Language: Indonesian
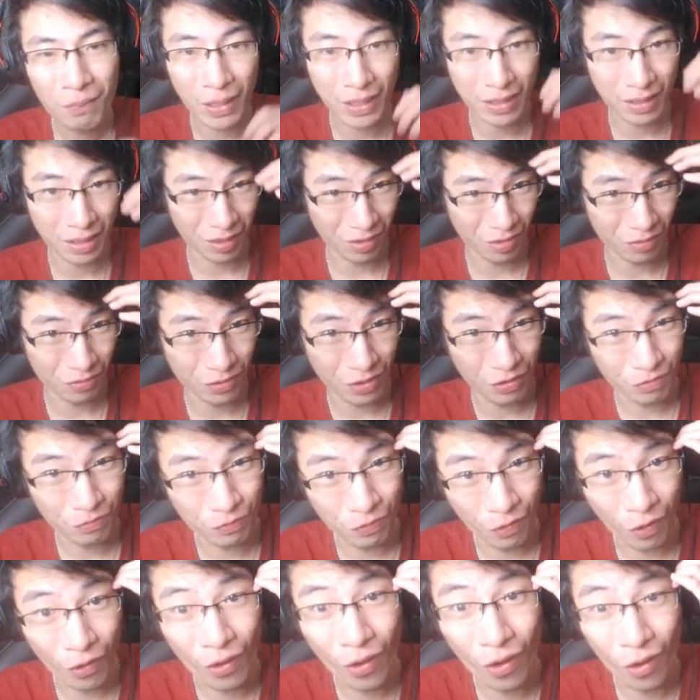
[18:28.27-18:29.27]
painting of the
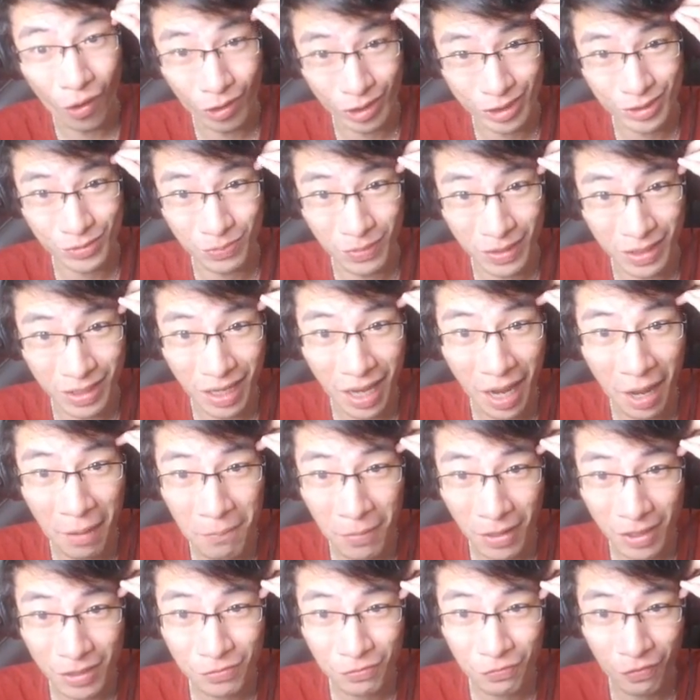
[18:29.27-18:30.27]
four horsemen I
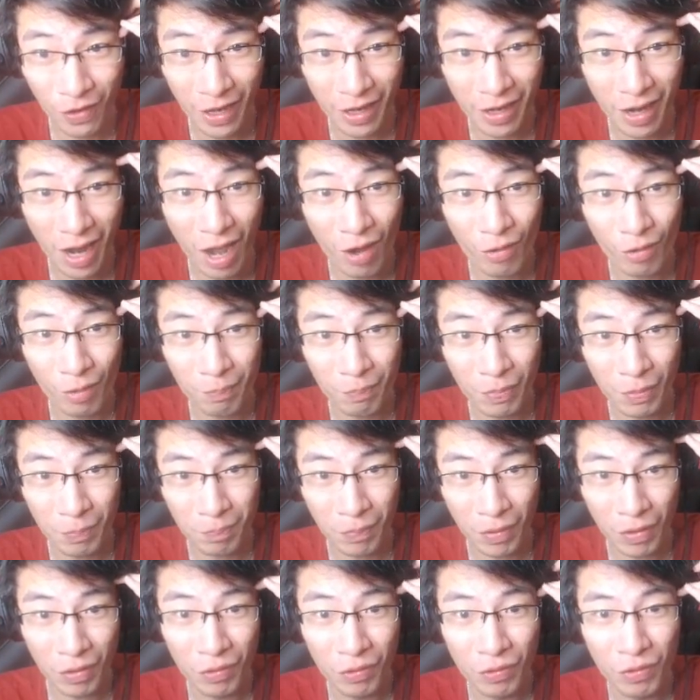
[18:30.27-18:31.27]
must find our
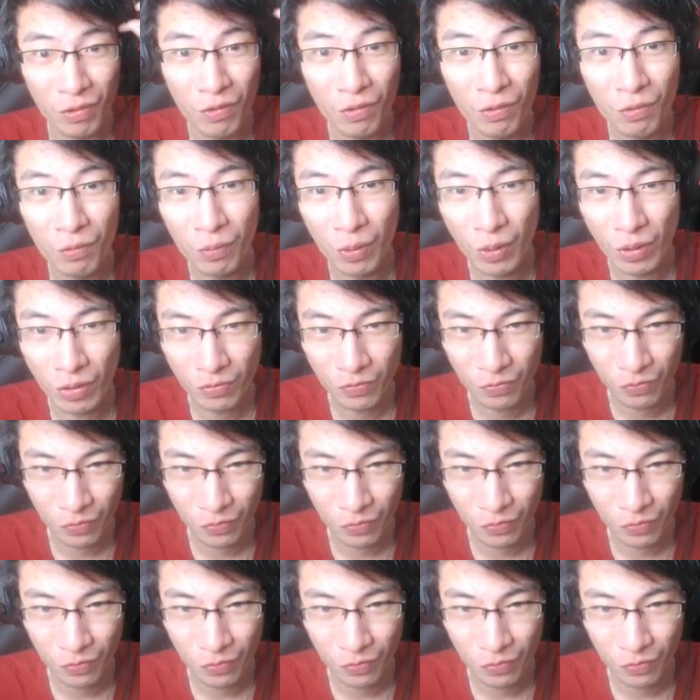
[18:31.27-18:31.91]
people who will